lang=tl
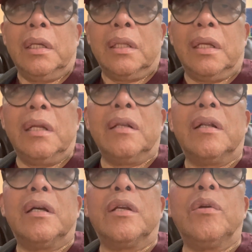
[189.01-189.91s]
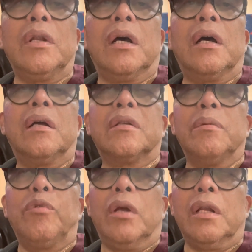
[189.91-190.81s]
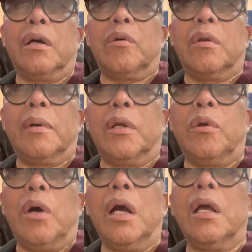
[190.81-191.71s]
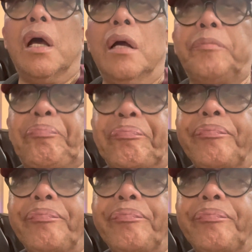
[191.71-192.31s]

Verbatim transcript: Then, ayun na, simula na ako ng ano, hanggang